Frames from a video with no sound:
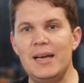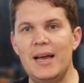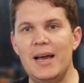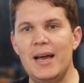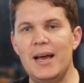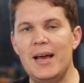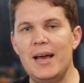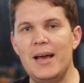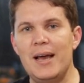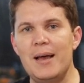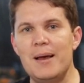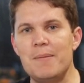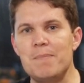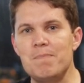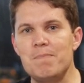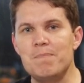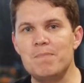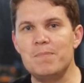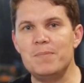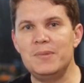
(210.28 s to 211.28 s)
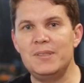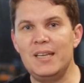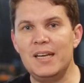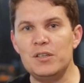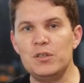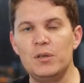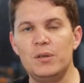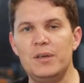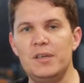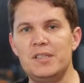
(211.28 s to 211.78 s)
é,
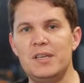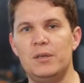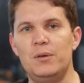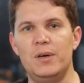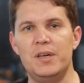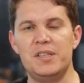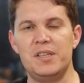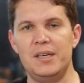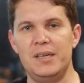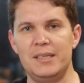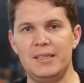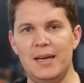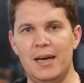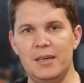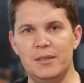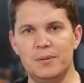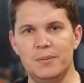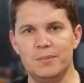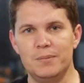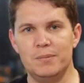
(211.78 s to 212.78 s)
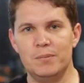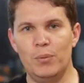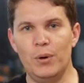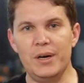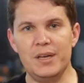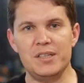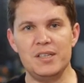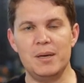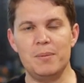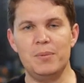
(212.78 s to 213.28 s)
desodorizador sanitário
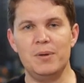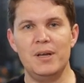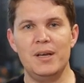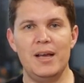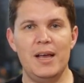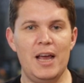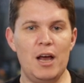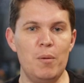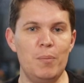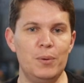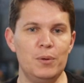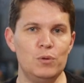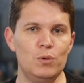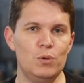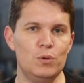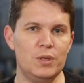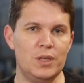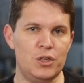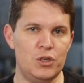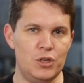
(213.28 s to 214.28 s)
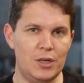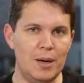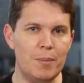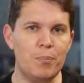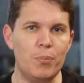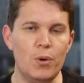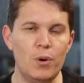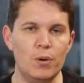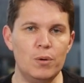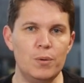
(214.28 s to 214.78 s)
por exemplo, é um produto que
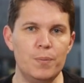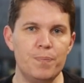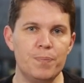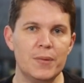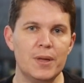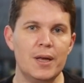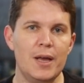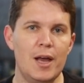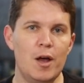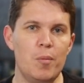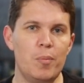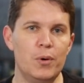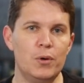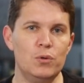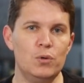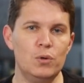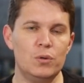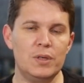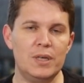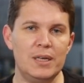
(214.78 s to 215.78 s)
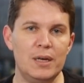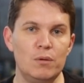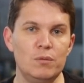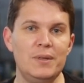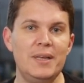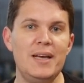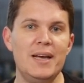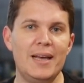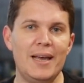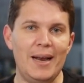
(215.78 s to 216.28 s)
gira pouco, é um produto que
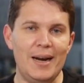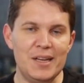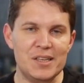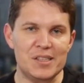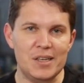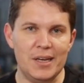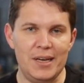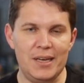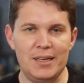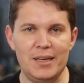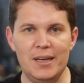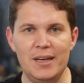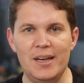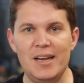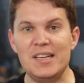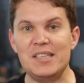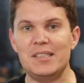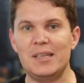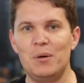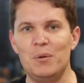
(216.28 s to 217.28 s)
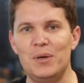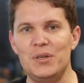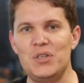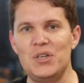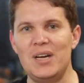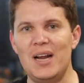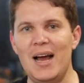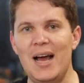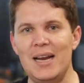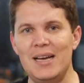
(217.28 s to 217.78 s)
não tem aquela saída
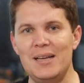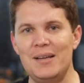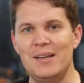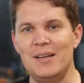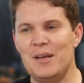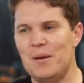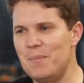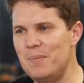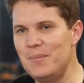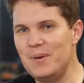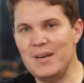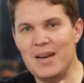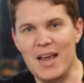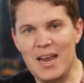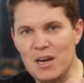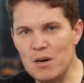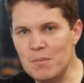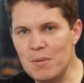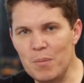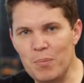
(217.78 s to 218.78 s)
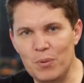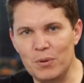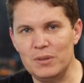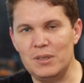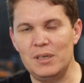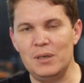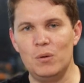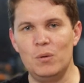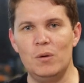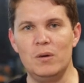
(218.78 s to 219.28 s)
extraordinária, nem numa
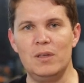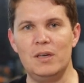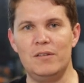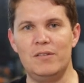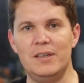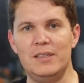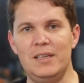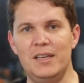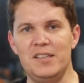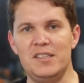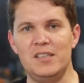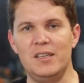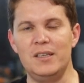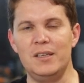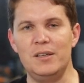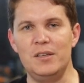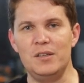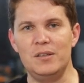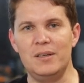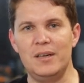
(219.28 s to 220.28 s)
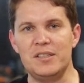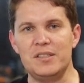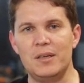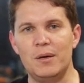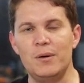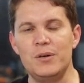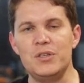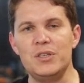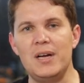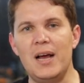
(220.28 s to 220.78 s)
ponta de gôndola vai ter saída
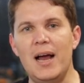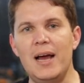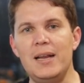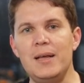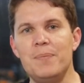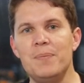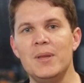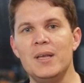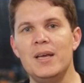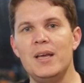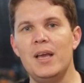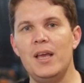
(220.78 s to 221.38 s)
extraordinária.